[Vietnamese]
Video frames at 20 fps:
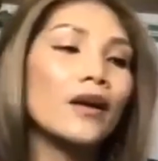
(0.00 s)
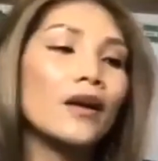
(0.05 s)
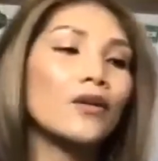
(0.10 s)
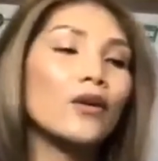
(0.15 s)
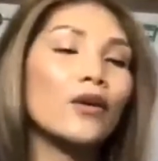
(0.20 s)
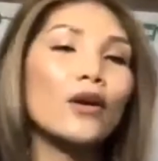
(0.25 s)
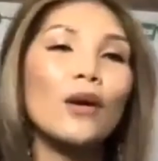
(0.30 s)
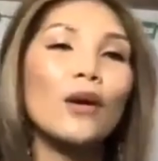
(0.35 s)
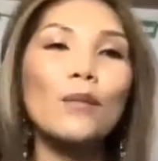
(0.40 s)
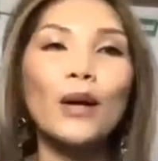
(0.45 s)

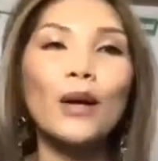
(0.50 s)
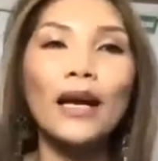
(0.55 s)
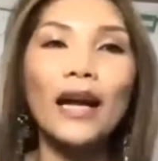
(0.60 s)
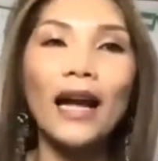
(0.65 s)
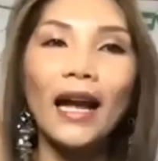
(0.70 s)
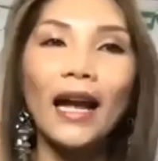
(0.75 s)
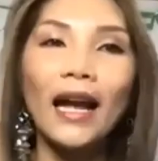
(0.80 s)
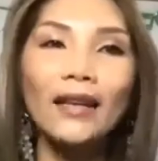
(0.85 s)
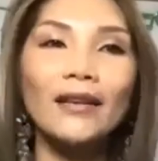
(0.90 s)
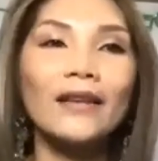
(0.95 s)
rồi còn một
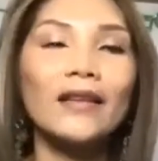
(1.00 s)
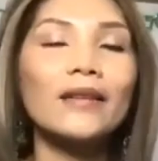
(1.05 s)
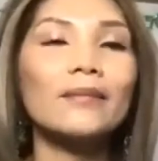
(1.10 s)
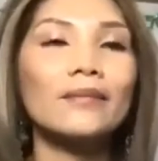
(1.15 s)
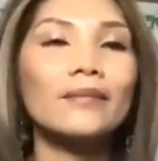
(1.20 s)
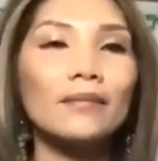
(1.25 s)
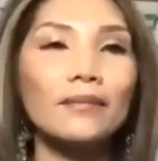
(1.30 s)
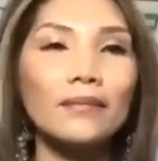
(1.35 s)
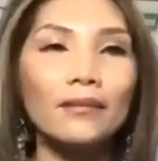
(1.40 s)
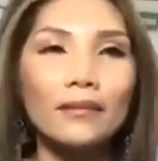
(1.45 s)
cái nữa
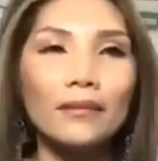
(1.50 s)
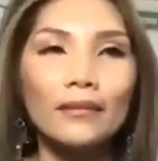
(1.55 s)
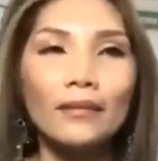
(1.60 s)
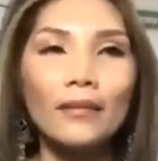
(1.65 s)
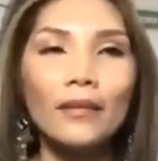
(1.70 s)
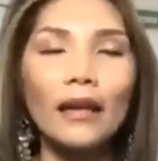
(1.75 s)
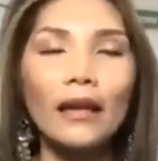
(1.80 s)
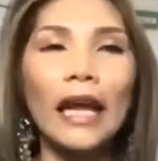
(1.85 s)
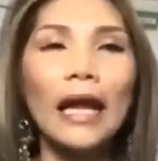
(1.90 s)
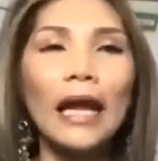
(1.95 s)

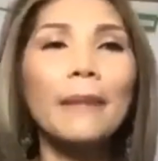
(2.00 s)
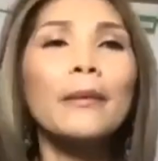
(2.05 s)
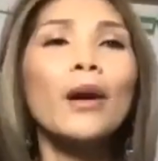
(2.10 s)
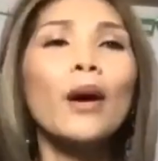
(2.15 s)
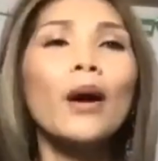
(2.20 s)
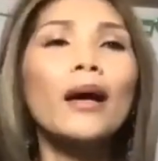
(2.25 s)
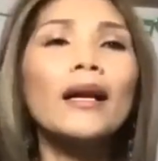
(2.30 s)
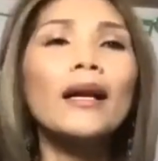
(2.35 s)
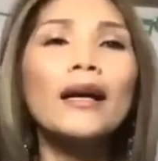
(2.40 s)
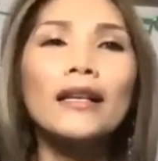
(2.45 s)
em
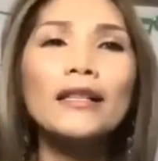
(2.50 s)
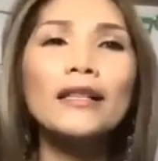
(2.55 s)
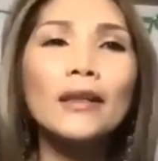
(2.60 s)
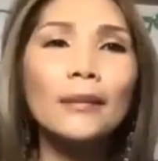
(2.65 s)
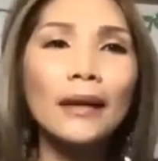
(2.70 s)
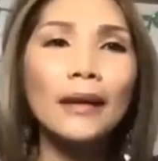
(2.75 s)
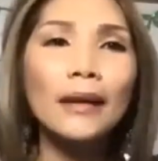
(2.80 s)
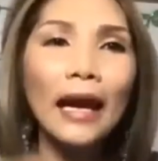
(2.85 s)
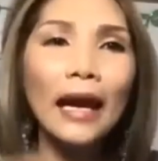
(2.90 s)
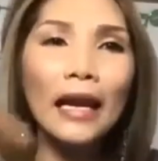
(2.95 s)
nói là ở
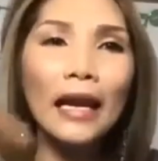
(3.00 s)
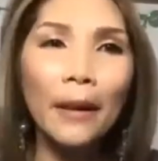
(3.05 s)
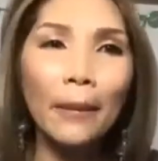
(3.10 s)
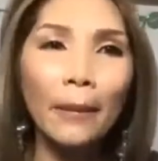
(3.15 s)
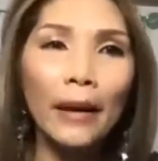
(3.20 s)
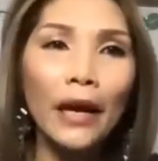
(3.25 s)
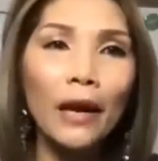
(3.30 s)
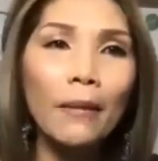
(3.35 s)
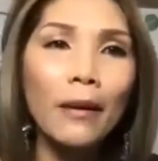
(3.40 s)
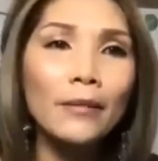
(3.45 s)
trong này ai làm
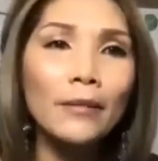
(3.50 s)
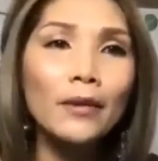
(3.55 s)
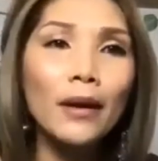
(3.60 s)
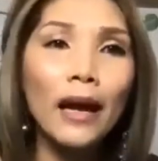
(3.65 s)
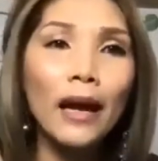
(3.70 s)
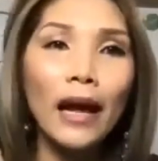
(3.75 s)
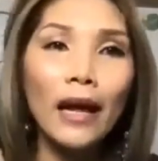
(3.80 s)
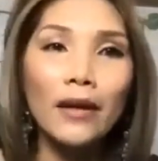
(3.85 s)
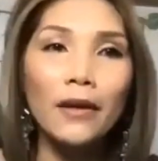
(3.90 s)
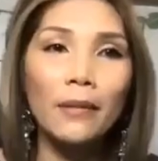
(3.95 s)
neo bấm số
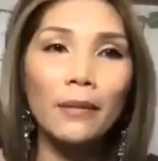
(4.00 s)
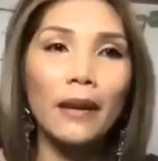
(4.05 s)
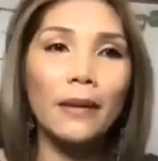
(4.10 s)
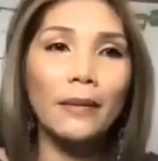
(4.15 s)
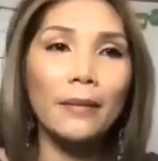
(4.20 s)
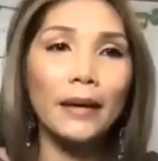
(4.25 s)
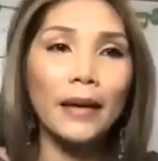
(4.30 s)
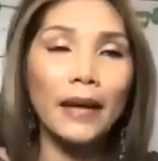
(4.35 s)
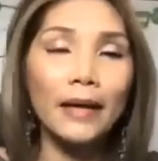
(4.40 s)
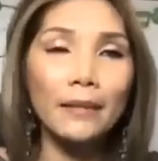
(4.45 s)
2 dùm
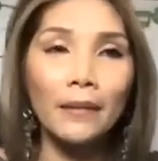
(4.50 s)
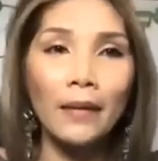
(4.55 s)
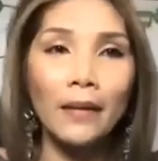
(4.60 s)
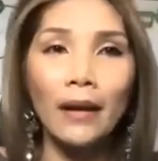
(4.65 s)
em cái